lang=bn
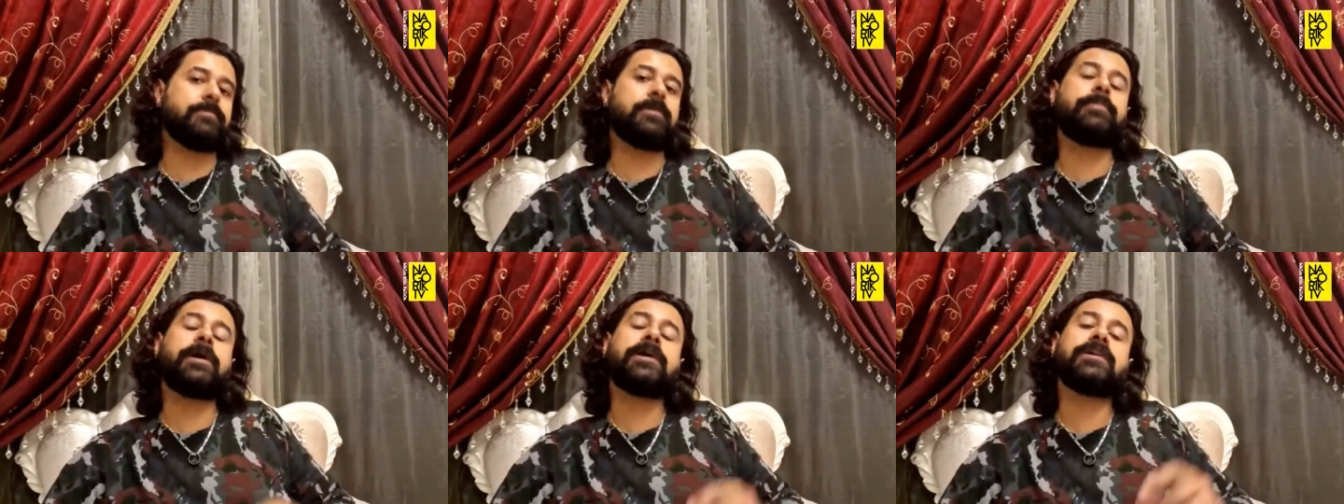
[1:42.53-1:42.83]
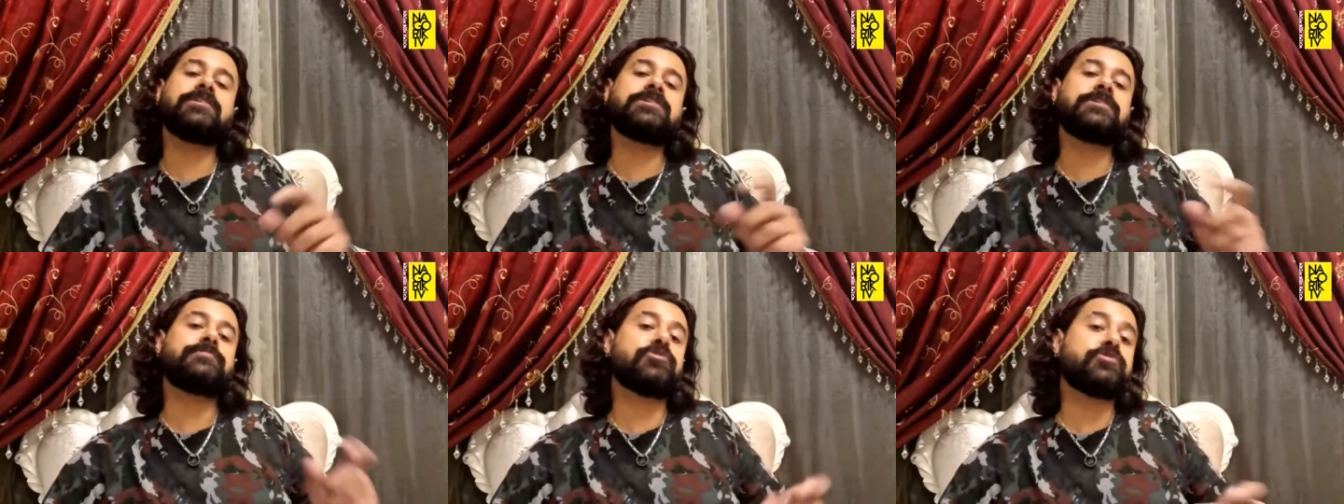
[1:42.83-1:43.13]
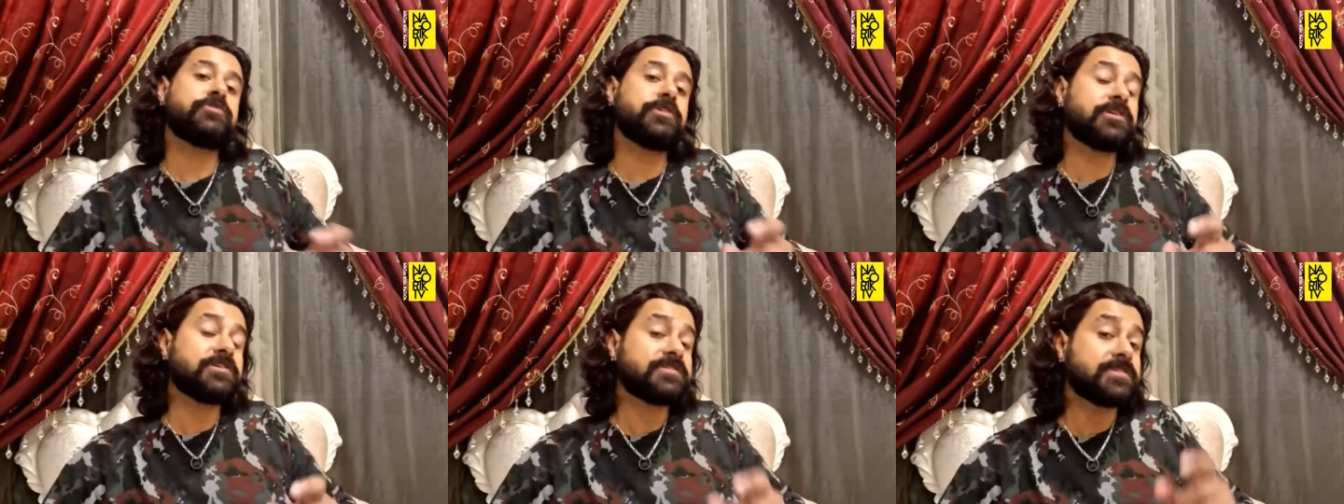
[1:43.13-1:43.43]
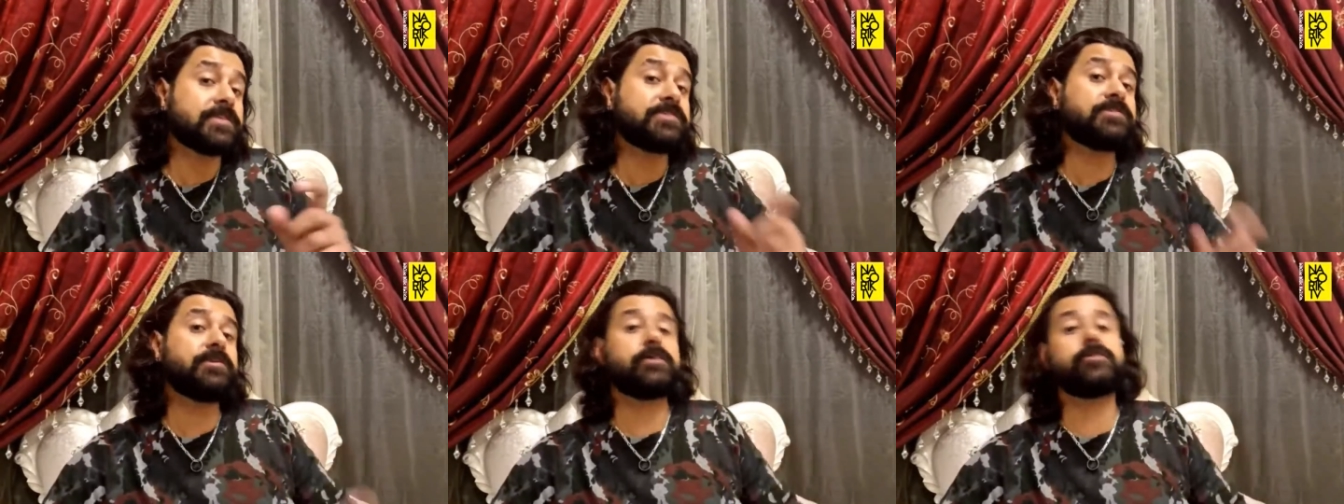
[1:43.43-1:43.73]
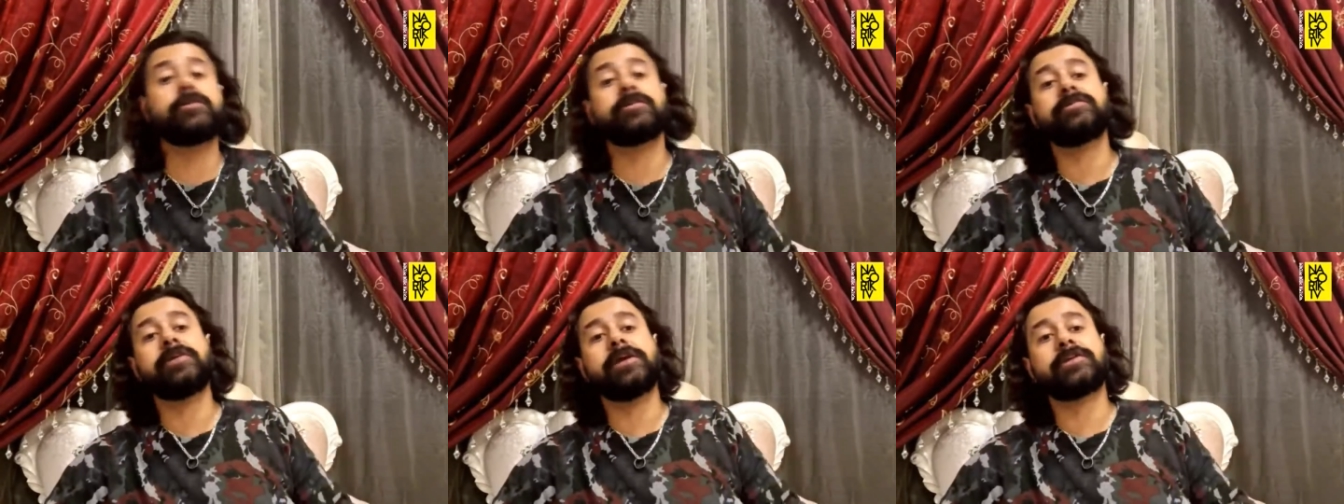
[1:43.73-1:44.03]
বা বাংলাদেশের প্রত্যেকটা সেক্টর
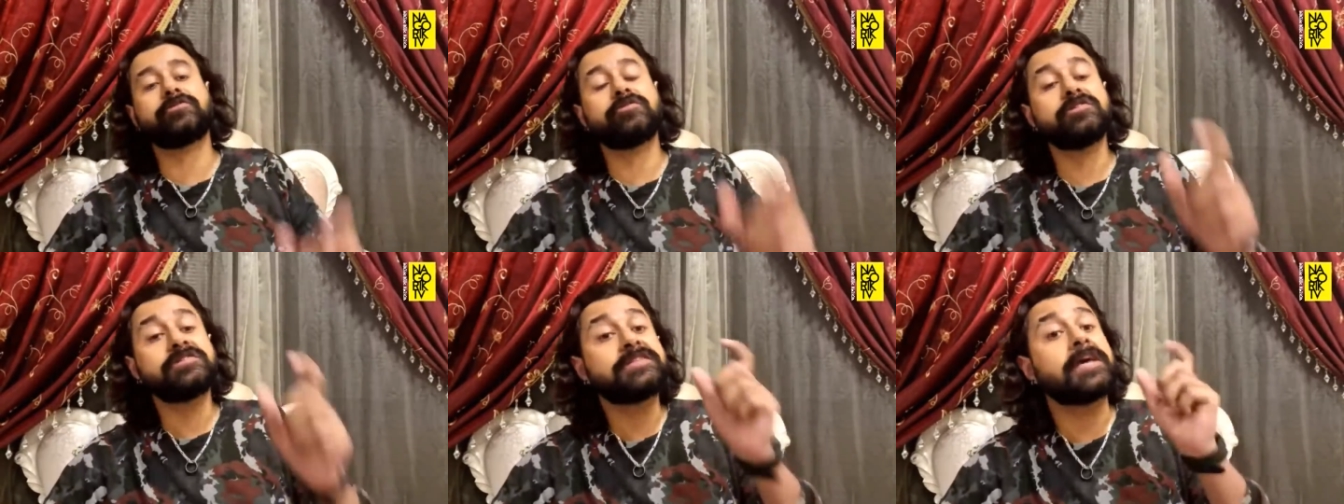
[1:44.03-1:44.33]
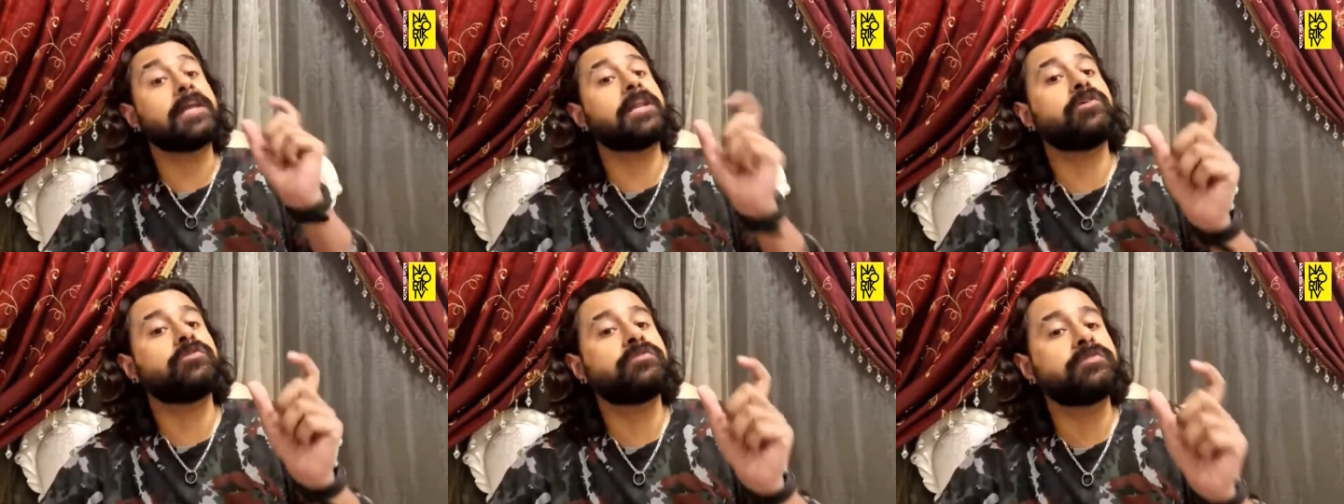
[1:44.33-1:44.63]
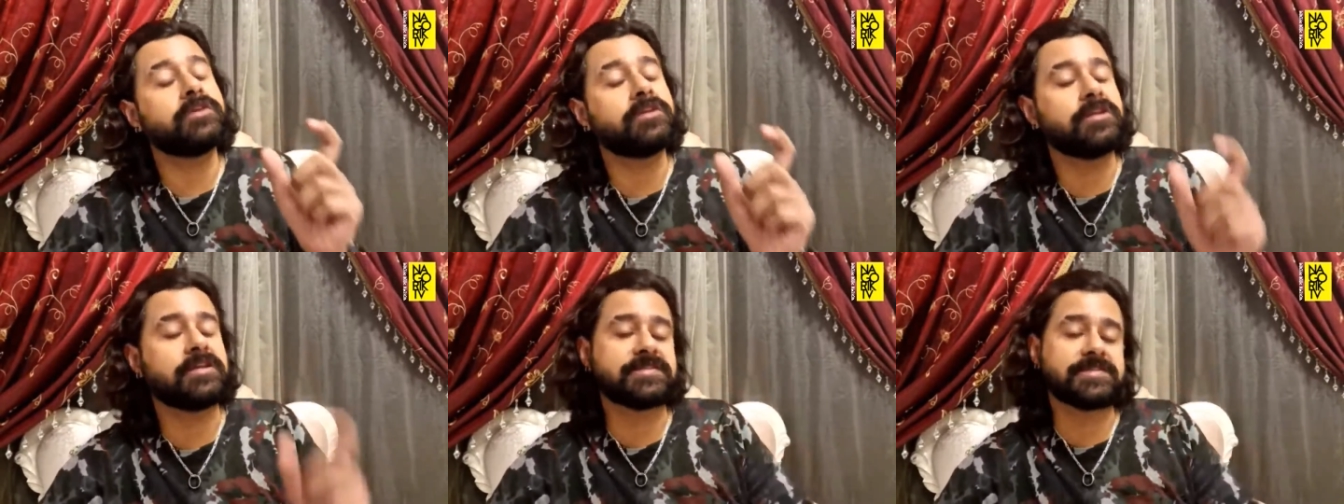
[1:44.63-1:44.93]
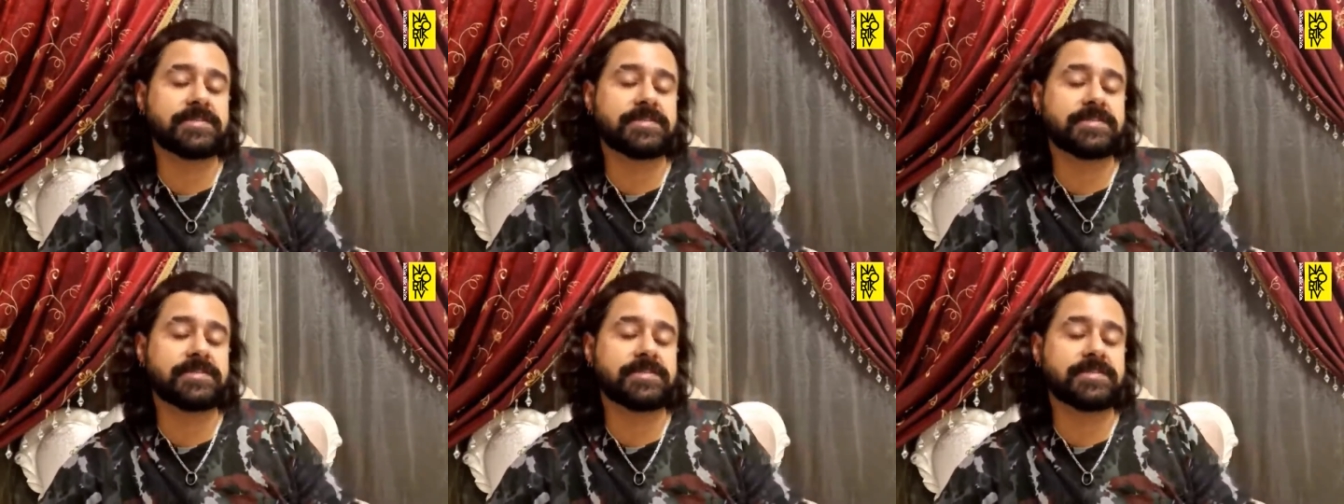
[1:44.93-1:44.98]
এখন একটা একটা করে সালাউদ্দিন